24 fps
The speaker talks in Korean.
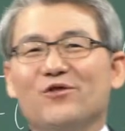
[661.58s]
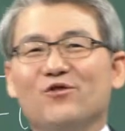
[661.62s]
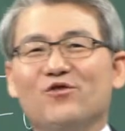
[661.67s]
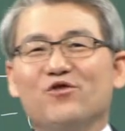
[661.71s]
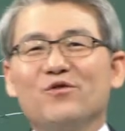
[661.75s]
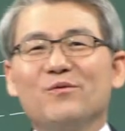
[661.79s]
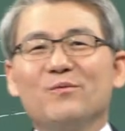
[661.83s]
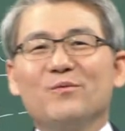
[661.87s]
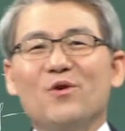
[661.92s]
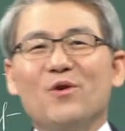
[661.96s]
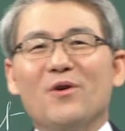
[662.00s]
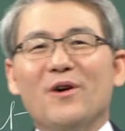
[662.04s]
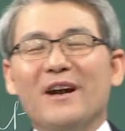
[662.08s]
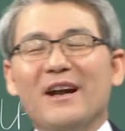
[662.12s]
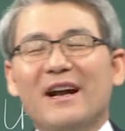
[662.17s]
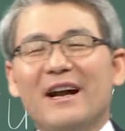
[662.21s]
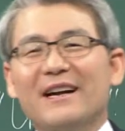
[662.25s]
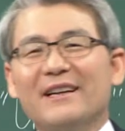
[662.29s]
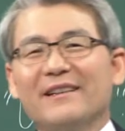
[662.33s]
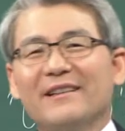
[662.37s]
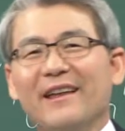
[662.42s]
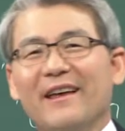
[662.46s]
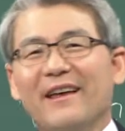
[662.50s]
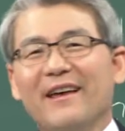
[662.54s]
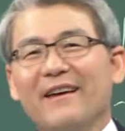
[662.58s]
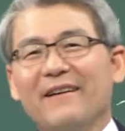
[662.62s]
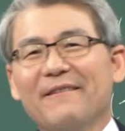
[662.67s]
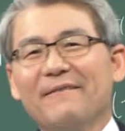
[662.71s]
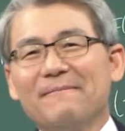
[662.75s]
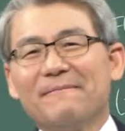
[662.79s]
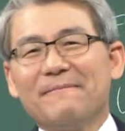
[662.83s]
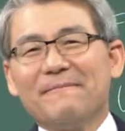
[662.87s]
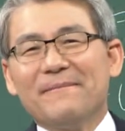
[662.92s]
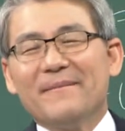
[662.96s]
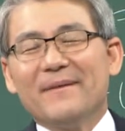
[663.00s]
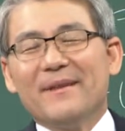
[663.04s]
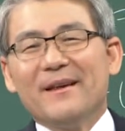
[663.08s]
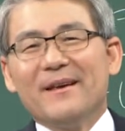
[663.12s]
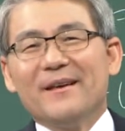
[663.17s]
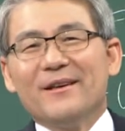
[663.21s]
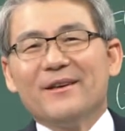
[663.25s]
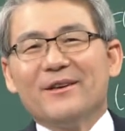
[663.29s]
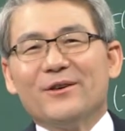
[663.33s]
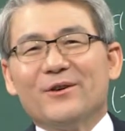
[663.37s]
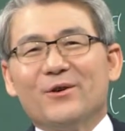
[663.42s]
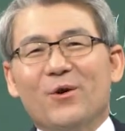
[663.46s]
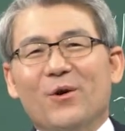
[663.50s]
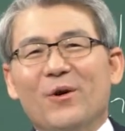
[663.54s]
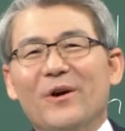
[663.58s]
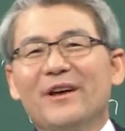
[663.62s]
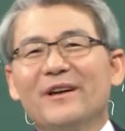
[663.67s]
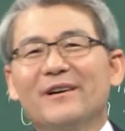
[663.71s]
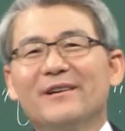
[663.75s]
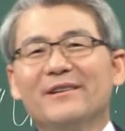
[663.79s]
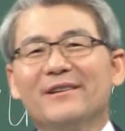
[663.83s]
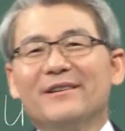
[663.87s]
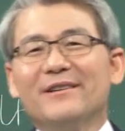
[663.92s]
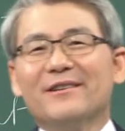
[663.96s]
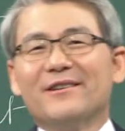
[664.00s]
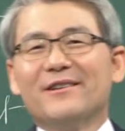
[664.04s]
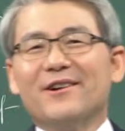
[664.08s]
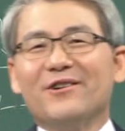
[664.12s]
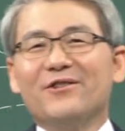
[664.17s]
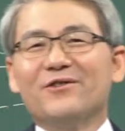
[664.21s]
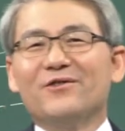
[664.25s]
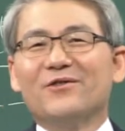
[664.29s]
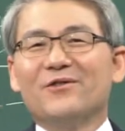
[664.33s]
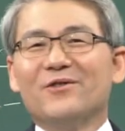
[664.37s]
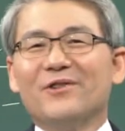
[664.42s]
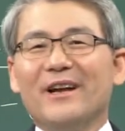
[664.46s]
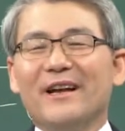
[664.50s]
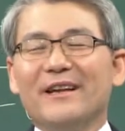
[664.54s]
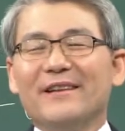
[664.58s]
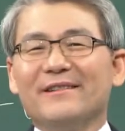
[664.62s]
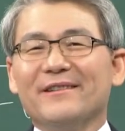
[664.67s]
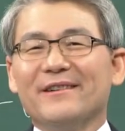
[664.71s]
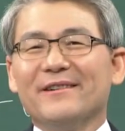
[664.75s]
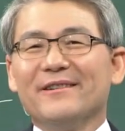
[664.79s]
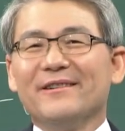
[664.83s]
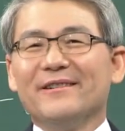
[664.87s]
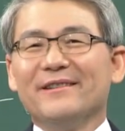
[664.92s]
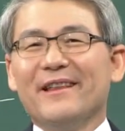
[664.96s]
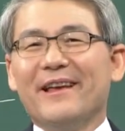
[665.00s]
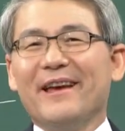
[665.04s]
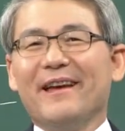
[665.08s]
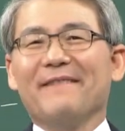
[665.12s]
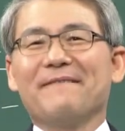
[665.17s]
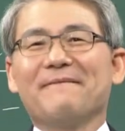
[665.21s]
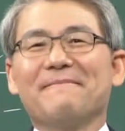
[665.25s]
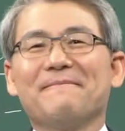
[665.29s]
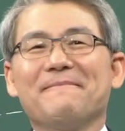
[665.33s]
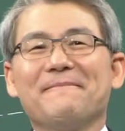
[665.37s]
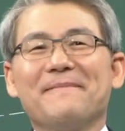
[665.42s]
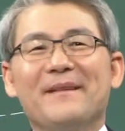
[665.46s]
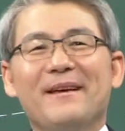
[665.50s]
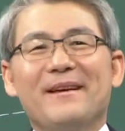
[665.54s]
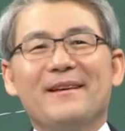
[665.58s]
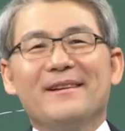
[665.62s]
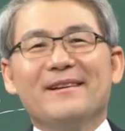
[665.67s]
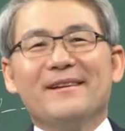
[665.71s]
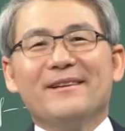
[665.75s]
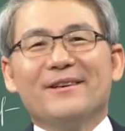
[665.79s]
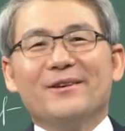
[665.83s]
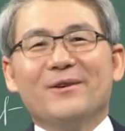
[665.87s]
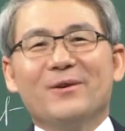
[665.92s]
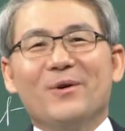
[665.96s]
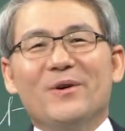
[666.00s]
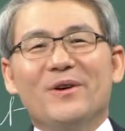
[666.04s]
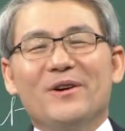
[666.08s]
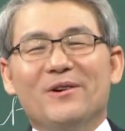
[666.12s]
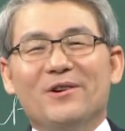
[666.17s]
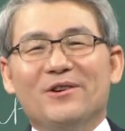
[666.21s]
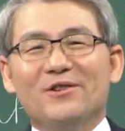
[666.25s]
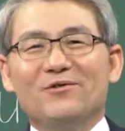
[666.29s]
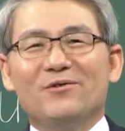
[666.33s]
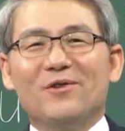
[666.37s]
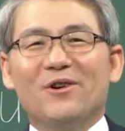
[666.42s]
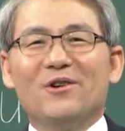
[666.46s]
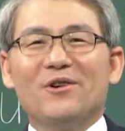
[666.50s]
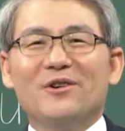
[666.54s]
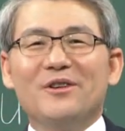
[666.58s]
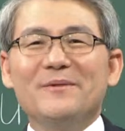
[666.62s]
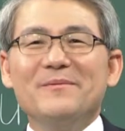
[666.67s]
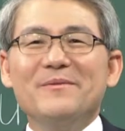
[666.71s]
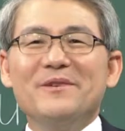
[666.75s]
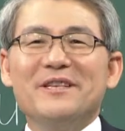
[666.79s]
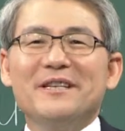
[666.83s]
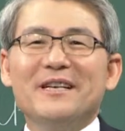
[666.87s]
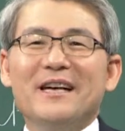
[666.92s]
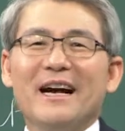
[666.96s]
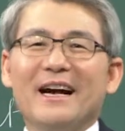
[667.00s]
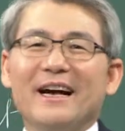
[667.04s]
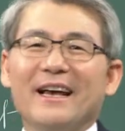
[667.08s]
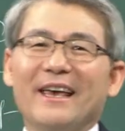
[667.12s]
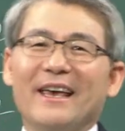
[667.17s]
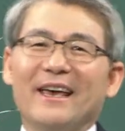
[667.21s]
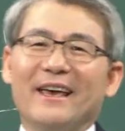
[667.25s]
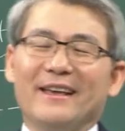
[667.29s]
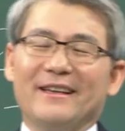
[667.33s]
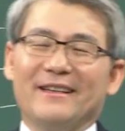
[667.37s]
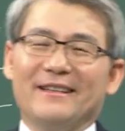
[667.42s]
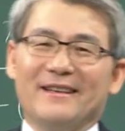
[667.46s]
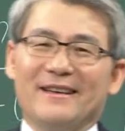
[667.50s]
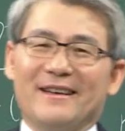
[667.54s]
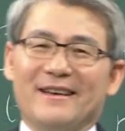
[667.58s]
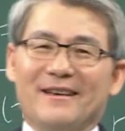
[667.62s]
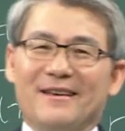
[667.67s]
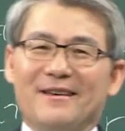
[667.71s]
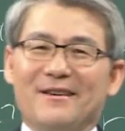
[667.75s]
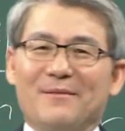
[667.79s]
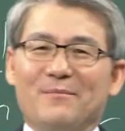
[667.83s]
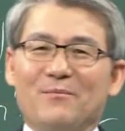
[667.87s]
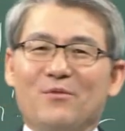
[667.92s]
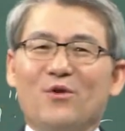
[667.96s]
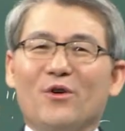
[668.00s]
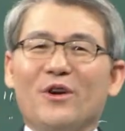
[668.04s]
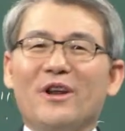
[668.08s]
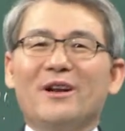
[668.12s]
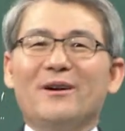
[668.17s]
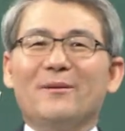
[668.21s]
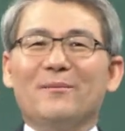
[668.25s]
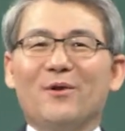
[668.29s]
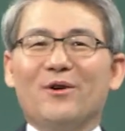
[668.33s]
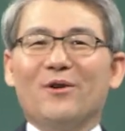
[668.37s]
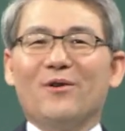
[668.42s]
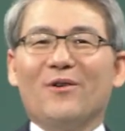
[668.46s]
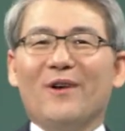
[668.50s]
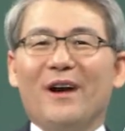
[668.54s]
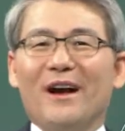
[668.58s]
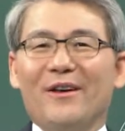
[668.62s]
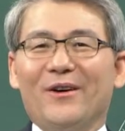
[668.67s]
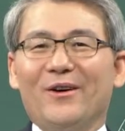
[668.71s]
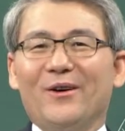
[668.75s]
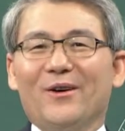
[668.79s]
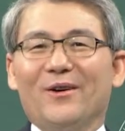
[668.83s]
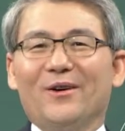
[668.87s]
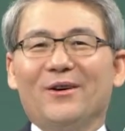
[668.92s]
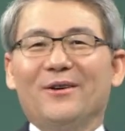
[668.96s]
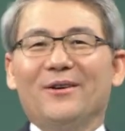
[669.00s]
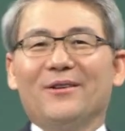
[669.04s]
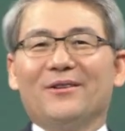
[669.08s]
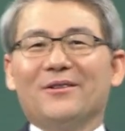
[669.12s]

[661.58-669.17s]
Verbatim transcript: 군목을 할 때 교회를 건축을 했었는데 교회를 건축하러 려 임진강에 이제 모래를 보러 가요.